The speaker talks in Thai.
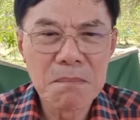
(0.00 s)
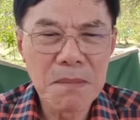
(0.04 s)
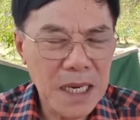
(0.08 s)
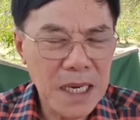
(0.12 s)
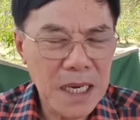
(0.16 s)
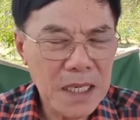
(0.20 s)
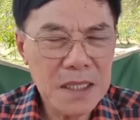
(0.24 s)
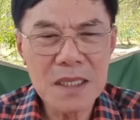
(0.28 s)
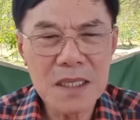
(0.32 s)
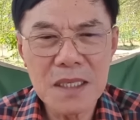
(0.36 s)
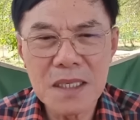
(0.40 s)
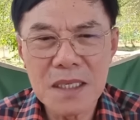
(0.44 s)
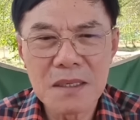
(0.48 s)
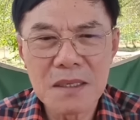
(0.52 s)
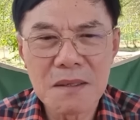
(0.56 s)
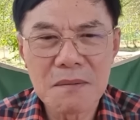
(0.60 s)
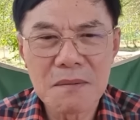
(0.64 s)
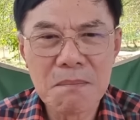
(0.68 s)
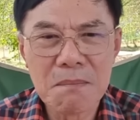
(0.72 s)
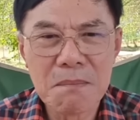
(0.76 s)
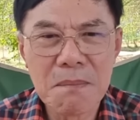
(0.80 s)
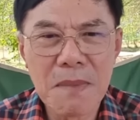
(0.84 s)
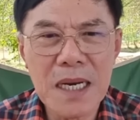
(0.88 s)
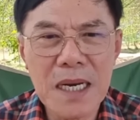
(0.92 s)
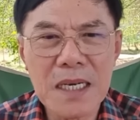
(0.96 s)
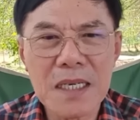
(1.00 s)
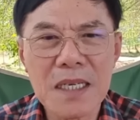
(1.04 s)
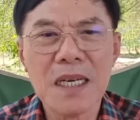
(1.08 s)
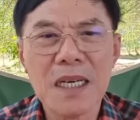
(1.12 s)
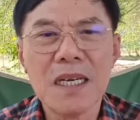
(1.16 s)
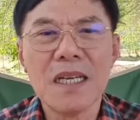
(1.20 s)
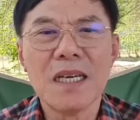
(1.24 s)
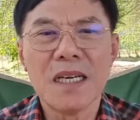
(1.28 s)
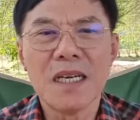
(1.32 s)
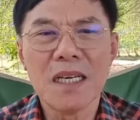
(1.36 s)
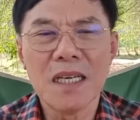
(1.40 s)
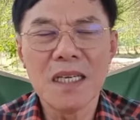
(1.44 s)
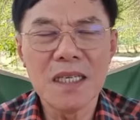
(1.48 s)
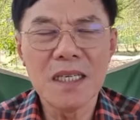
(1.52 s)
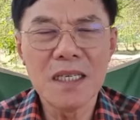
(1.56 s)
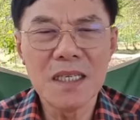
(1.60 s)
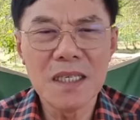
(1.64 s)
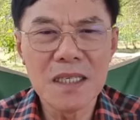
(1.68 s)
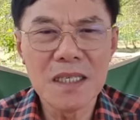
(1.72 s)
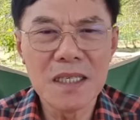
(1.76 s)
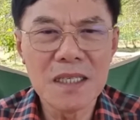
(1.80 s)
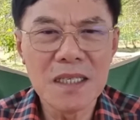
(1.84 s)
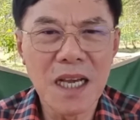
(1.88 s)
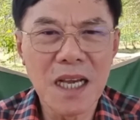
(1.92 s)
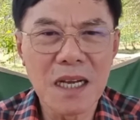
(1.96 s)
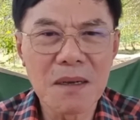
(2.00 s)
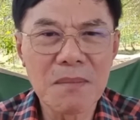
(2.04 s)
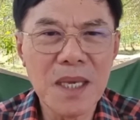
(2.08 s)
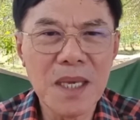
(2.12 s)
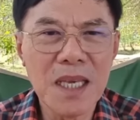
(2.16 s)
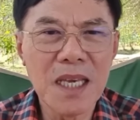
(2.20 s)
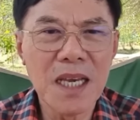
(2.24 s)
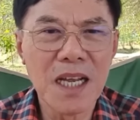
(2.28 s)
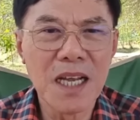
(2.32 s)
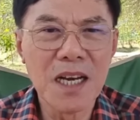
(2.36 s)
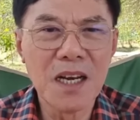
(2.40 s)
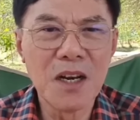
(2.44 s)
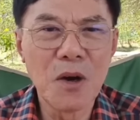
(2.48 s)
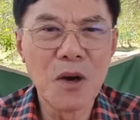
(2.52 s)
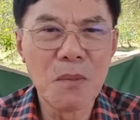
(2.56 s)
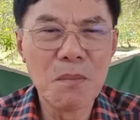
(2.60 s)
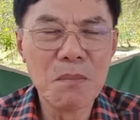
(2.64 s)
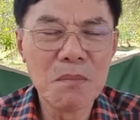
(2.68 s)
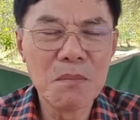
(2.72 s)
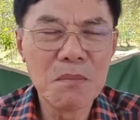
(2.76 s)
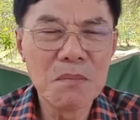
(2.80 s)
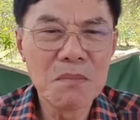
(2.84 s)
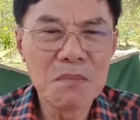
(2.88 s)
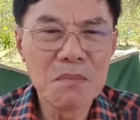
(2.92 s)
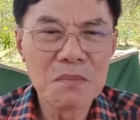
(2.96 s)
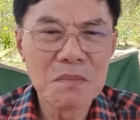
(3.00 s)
มันมันก็เลยยังมีอารมณ์